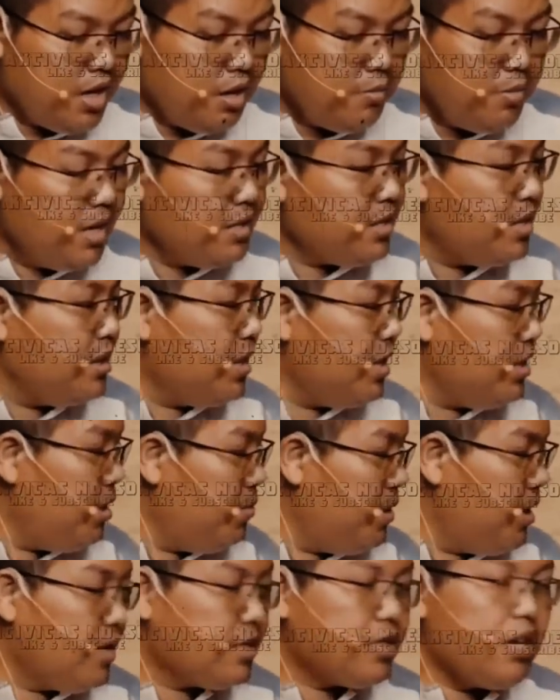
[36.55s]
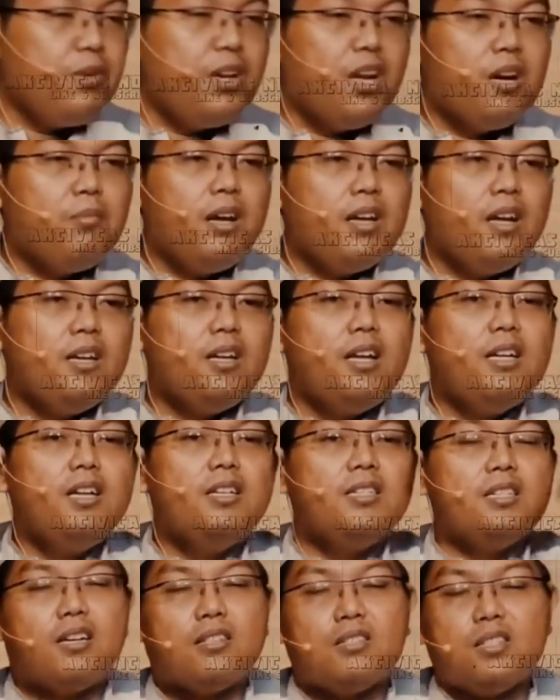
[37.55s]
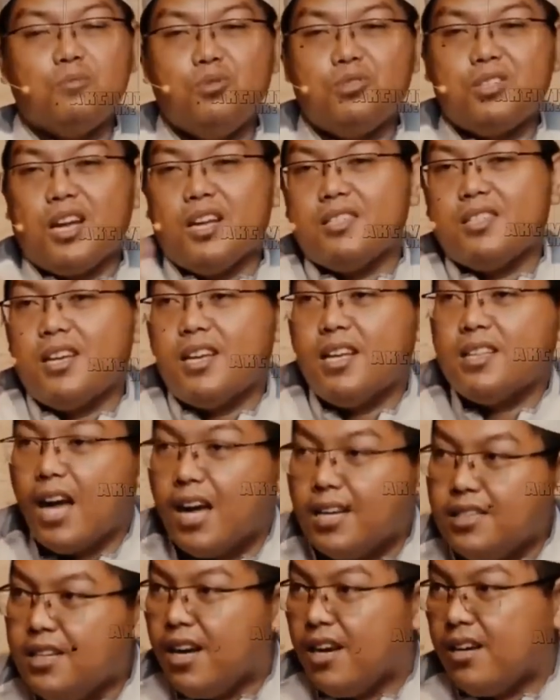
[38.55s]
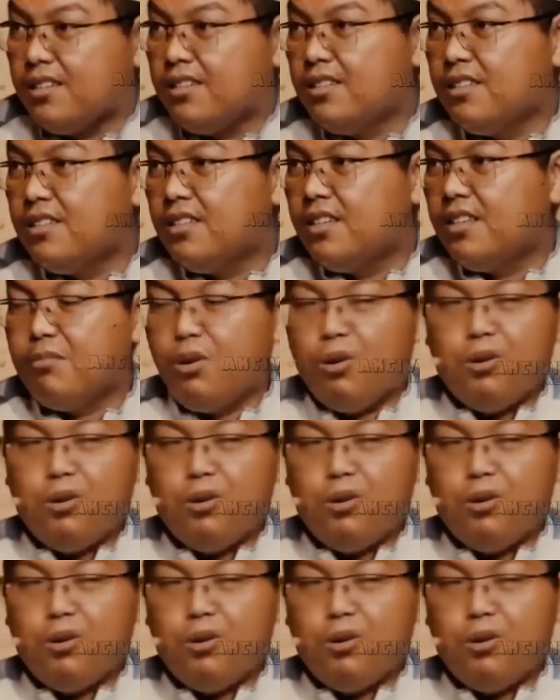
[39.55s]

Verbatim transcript: Kalau ada yang bilang ceritanya benar, saya bilang mana dalilnya? Sebutkan sanat Anda.